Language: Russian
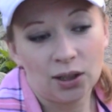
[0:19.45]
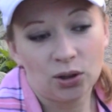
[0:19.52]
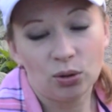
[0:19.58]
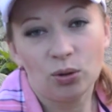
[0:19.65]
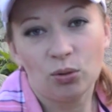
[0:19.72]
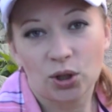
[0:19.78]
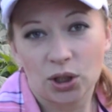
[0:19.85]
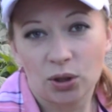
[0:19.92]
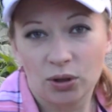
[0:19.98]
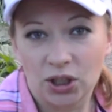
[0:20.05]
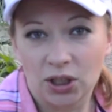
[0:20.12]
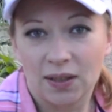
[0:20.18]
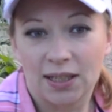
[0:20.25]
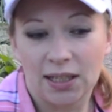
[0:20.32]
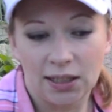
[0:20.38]
Но нужно
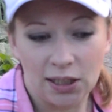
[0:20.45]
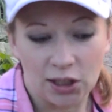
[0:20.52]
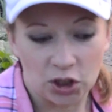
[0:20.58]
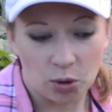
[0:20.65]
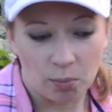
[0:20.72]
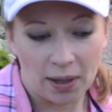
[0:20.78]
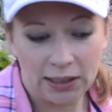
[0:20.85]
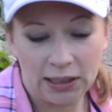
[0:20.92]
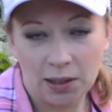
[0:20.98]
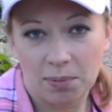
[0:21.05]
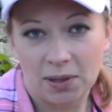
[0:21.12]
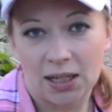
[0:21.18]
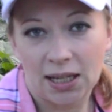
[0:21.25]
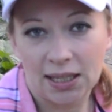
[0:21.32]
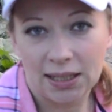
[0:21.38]
очень следить, чтобы они не
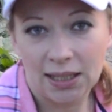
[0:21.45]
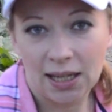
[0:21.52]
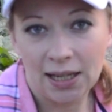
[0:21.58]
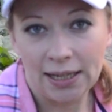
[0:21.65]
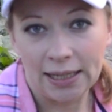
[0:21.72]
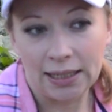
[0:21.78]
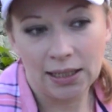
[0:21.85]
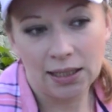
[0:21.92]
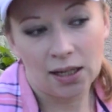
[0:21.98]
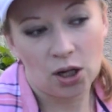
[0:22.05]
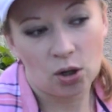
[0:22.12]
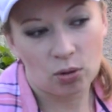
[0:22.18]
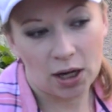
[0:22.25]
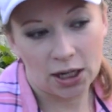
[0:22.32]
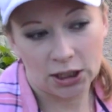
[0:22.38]
перерастали, и
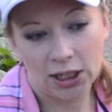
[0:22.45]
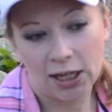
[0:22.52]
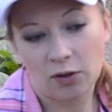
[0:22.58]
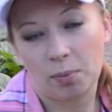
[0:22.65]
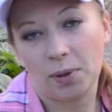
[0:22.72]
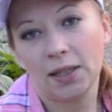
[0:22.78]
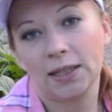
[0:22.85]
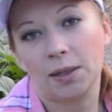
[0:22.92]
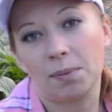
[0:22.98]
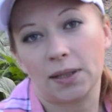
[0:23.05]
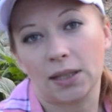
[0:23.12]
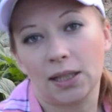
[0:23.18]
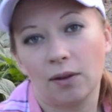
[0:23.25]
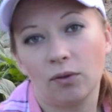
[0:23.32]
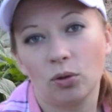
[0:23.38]
урожай, в принципе,
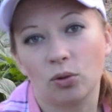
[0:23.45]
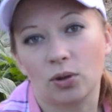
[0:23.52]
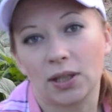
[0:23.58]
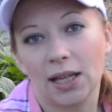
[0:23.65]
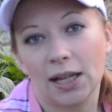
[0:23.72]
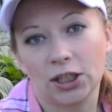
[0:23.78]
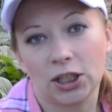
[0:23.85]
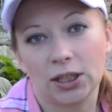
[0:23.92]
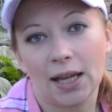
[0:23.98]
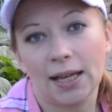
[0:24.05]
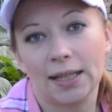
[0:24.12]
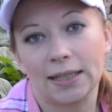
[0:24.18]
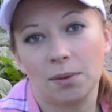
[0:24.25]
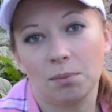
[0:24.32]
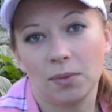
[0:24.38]
с одного куста
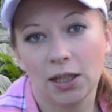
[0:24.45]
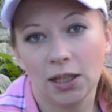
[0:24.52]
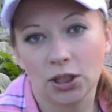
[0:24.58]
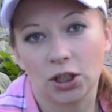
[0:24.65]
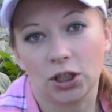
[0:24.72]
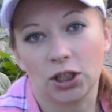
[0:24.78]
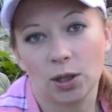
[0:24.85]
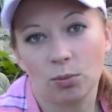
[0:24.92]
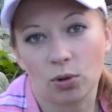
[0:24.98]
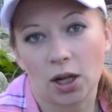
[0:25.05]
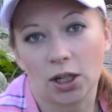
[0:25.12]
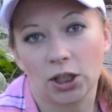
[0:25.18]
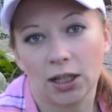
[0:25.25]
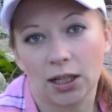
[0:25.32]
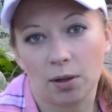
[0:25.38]
считается меньше, чем
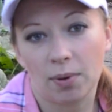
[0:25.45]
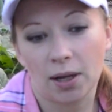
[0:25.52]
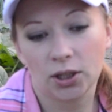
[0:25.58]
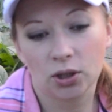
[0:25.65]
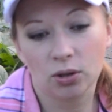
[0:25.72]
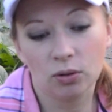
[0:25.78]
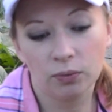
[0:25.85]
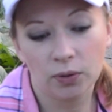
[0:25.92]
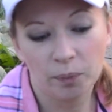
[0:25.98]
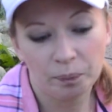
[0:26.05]
урожай кабачков.